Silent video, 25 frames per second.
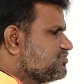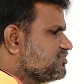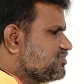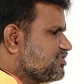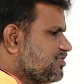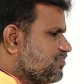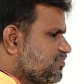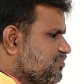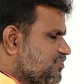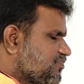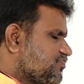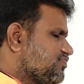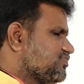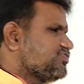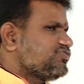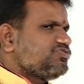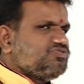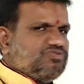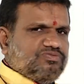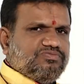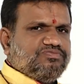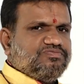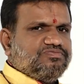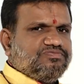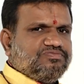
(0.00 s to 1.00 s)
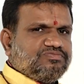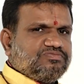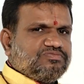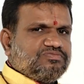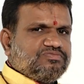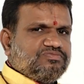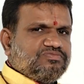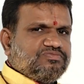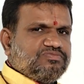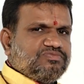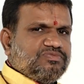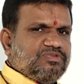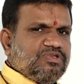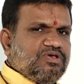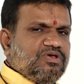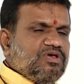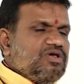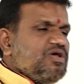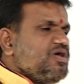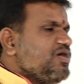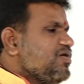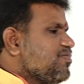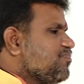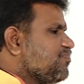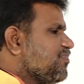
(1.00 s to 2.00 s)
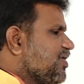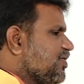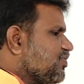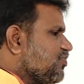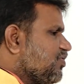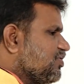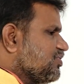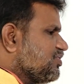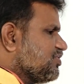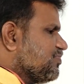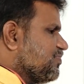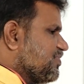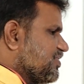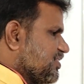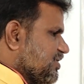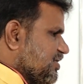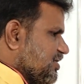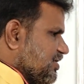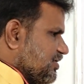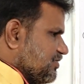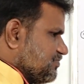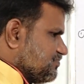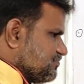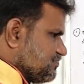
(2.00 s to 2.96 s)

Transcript: చెప్పవచ్చు మరి కొంతమందికి